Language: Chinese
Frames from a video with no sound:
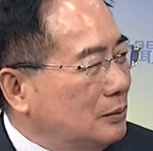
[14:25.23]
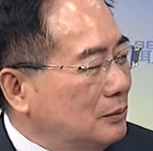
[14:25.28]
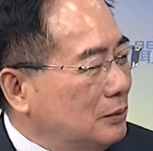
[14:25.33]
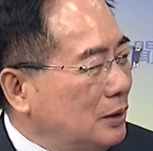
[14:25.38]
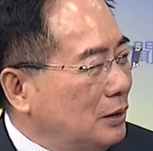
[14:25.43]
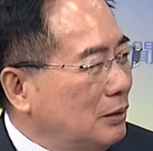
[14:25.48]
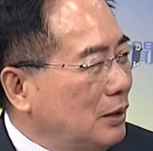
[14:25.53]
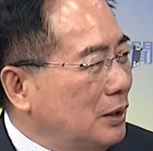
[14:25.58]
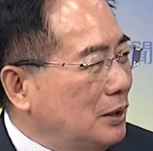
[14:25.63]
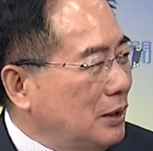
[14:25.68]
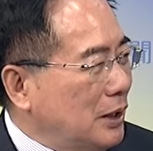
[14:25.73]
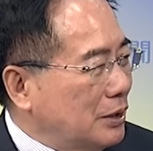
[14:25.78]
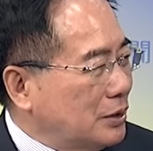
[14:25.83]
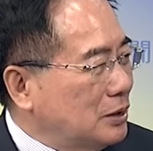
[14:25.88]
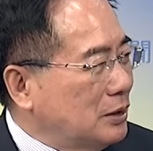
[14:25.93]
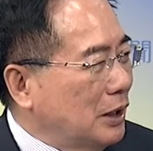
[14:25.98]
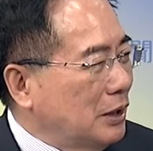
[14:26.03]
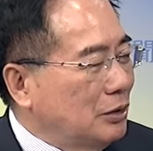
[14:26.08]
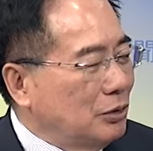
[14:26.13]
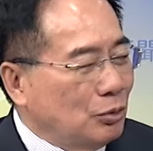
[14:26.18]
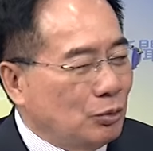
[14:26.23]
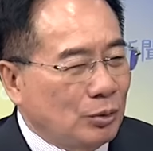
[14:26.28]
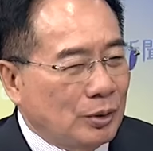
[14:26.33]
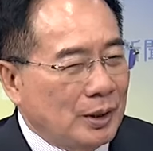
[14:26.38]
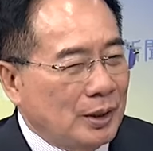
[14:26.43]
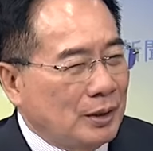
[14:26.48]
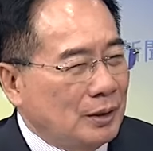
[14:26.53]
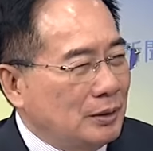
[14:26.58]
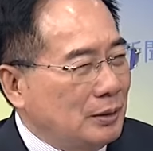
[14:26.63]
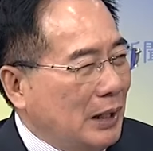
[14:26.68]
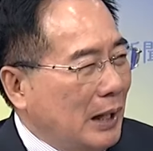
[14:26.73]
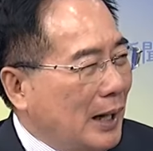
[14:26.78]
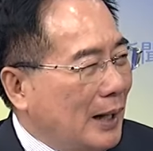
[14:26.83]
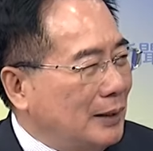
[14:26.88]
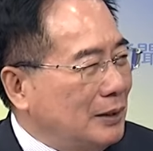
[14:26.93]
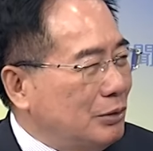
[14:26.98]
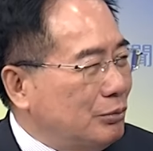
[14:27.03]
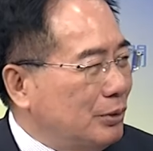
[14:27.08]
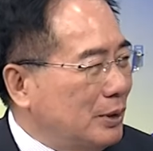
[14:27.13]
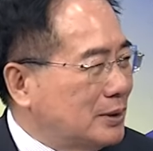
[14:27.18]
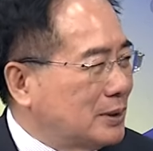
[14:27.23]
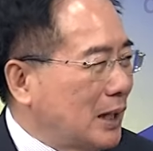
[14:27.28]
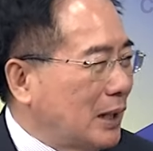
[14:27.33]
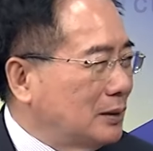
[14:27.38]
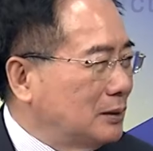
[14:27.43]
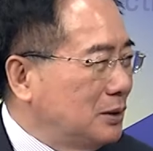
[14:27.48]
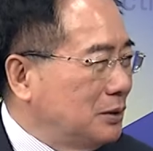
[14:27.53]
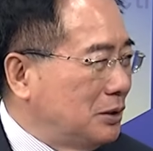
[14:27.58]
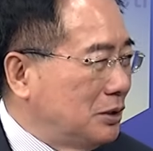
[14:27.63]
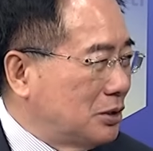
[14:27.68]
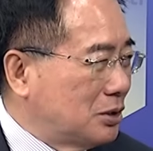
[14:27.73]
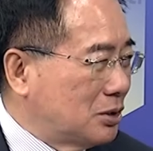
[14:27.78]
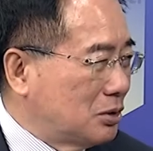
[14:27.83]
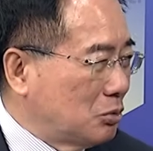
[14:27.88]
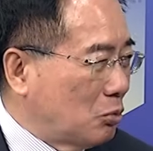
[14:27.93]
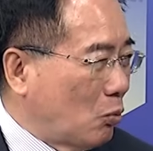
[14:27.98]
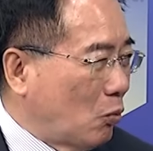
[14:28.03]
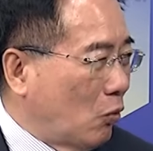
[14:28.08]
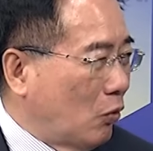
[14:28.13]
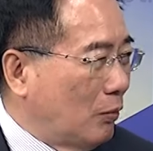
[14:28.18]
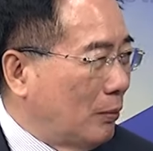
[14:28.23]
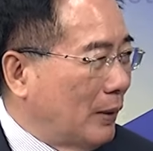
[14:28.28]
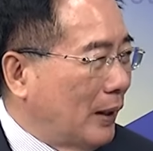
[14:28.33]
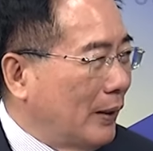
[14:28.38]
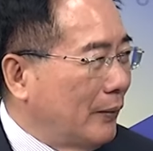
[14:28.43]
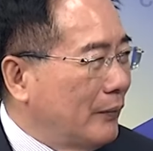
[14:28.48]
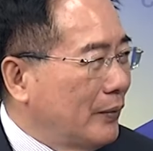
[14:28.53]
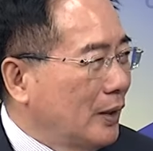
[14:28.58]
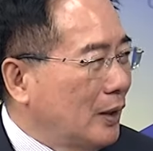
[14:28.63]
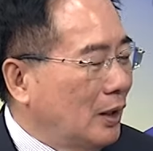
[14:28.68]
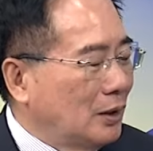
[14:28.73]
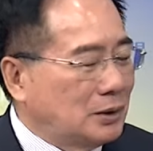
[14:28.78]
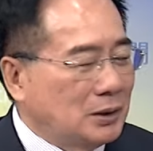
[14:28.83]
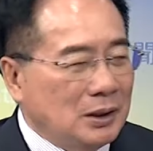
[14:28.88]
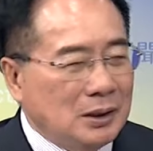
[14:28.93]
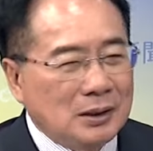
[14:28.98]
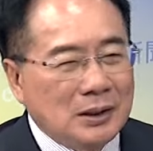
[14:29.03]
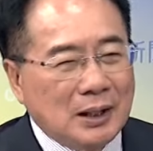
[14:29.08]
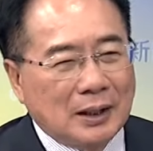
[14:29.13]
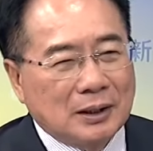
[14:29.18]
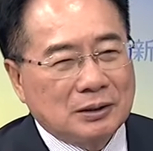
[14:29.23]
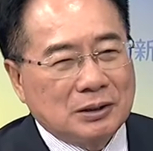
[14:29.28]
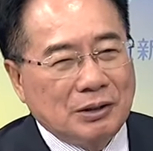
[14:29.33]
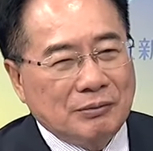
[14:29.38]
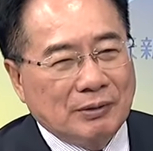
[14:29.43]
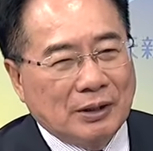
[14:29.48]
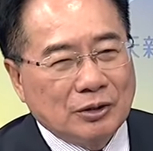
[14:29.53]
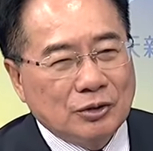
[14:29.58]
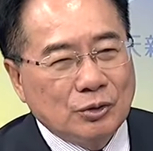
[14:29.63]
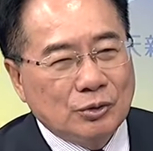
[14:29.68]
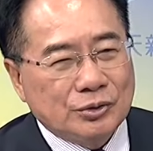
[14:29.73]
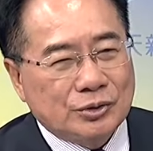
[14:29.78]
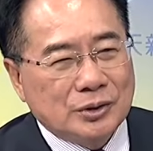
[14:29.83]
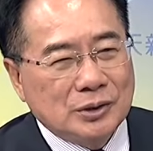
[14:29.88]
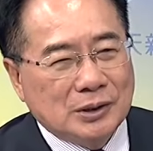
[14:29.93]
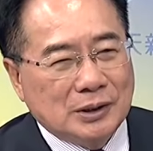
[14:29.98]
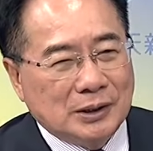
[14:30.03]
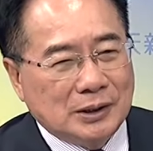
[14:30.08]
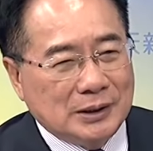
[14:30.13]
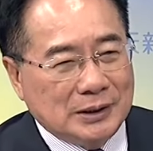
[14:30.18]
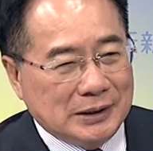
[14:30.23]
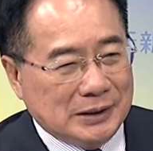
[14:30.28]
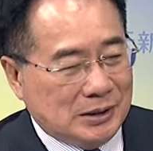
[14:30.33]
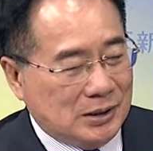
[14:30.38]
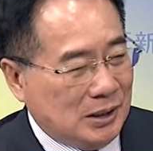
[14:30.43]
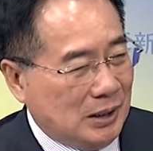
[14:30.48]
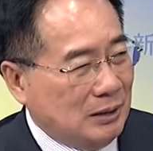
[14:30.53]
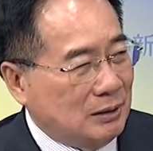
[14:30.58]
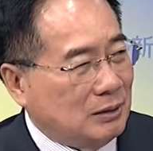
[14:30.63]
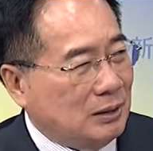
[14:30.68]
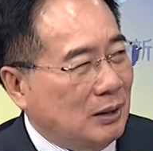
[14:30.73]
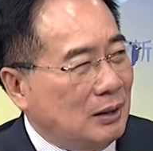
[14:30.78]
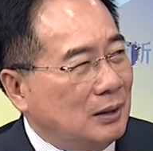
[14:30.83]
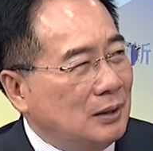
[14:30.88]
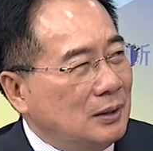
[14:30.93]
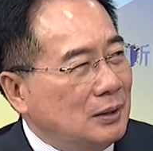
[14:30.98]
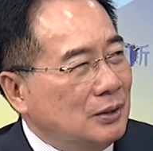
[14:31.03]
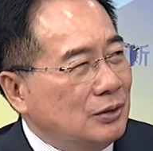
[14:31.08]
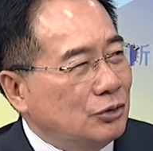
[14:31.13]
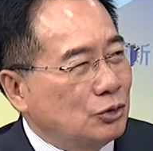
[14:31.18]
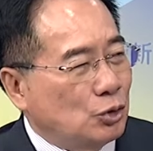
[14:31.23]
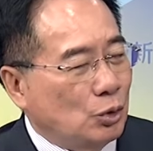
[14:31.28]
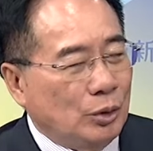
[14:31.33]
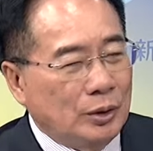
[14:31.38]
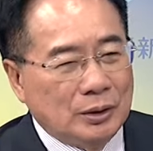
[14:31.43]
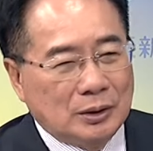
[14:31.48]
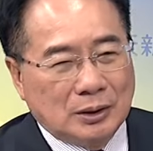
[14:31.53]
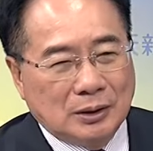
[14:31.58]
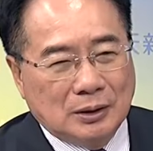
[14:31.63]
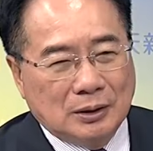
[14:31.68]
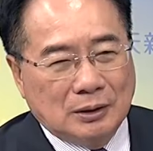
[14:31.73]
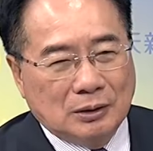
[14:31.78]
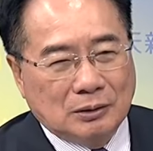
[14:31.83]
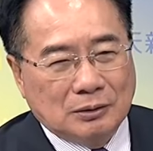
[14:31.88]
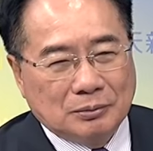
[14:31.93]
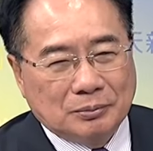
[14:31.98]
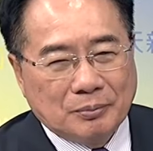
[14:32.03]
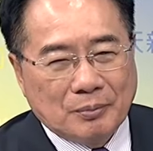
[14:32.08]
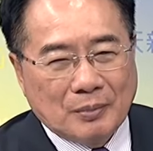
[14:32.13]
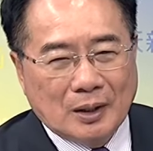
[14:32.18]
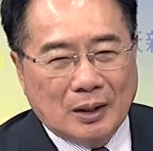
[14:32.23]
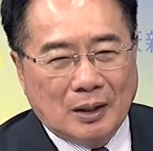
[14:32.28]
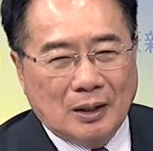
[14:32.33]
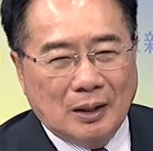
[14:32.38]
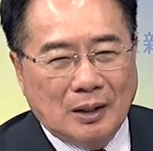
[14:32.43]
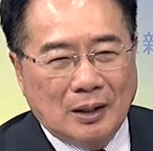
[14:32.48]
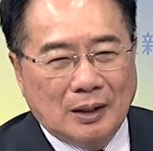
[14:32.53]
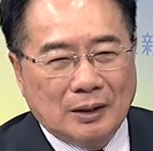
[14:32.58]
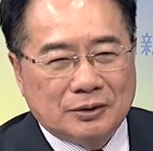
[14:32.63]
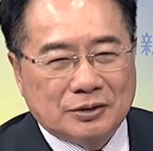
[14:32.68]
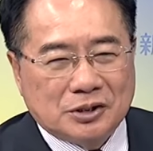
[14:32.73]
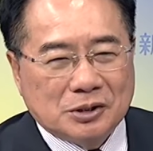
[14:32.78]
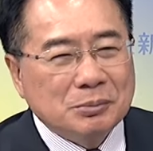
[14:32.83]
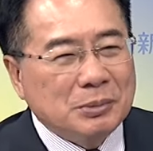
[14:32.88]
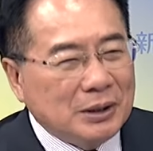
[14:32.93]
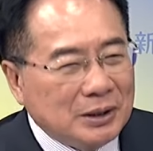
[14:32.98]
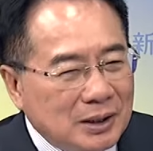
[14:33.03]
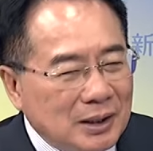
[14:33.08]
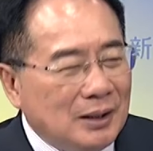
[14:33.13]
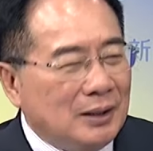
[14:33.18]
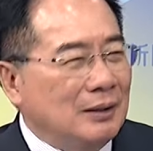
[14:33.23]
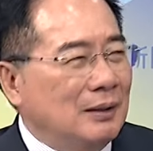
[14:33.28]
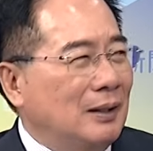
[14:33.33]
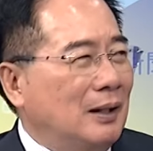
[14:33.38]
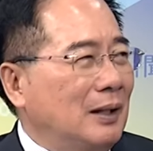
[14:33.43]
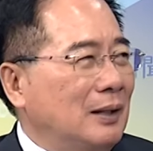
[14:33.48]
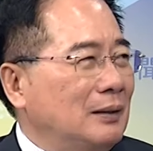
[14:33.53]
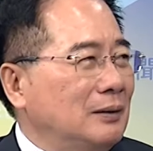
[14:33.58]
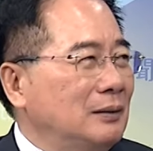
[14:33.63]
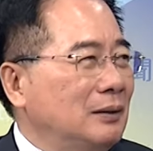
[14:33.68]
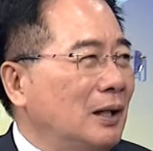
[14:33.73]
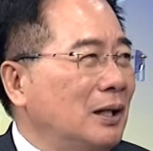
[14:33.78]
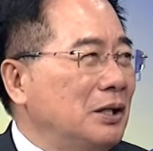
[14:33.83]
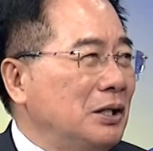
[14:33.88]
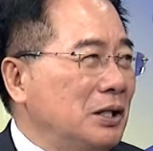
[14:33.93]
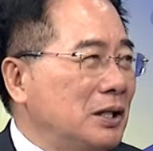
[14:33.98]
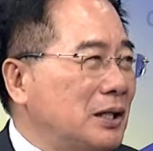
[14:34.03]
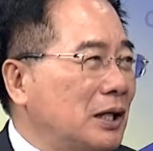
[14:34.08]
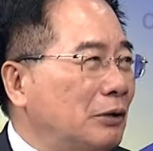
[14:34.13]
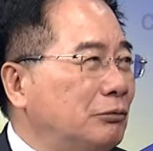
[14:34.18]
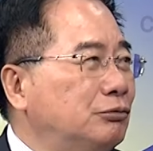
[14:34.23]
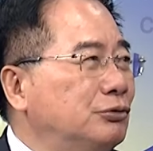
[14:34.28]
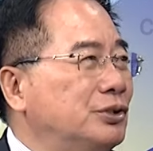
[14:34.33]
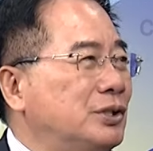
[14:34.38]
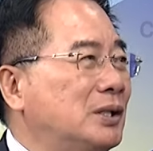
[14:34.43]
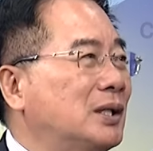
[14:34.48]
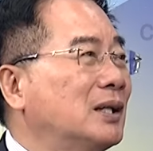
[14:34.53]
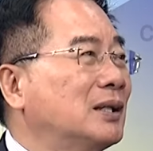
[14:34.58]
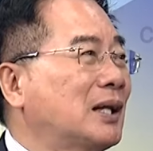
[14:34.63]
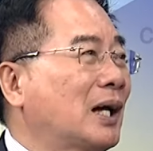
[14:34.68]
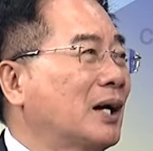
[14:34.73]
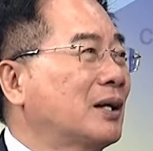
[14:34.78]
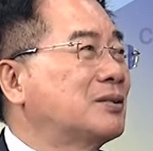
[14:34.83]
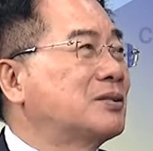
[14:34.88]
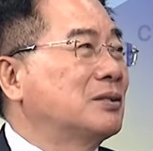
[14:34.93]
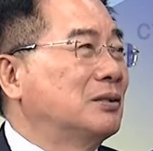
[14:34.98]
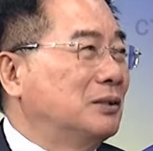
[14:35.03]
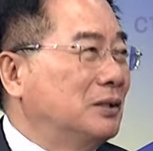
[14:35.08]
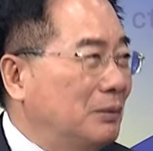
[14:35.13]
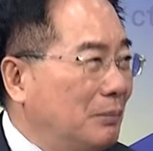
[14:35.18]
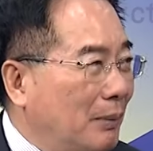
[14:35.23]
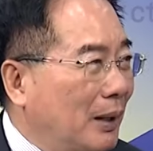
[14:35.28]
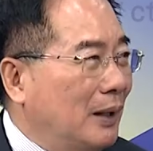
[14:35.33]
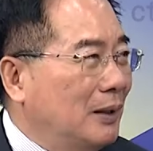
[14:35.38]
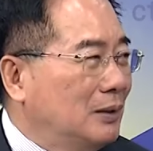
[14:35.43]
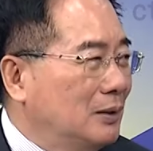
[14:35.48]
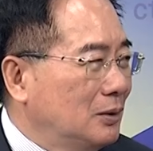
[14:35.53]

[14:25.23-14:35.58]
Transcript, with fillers: 因为你也是联合国的两岸理会常任理事国嘛，而且那个地方又是你以前的所谓的诶殖民地啊，那你应该负起更大的责任嘛。